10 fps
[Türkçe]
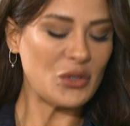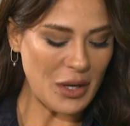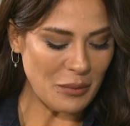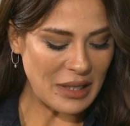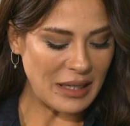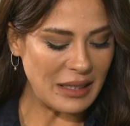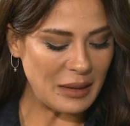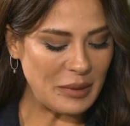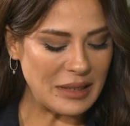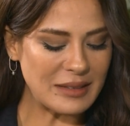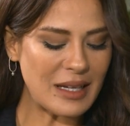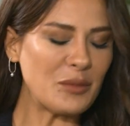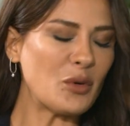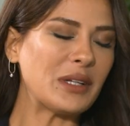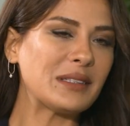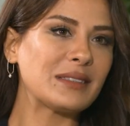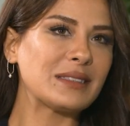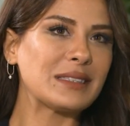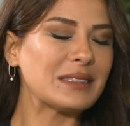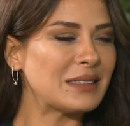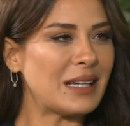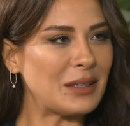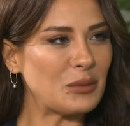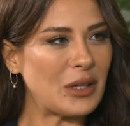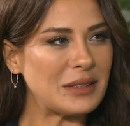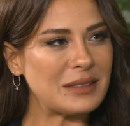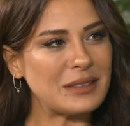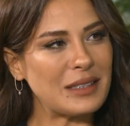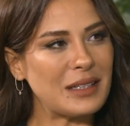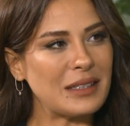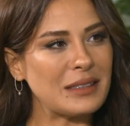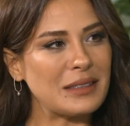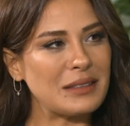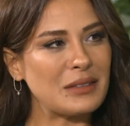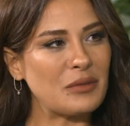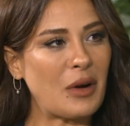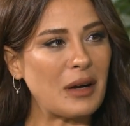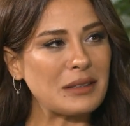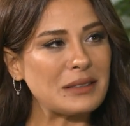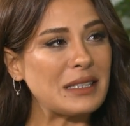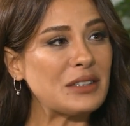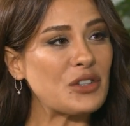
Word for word: hocam e, bilgisayar mühendislerinin diğer mühendislerden e, farkı ne?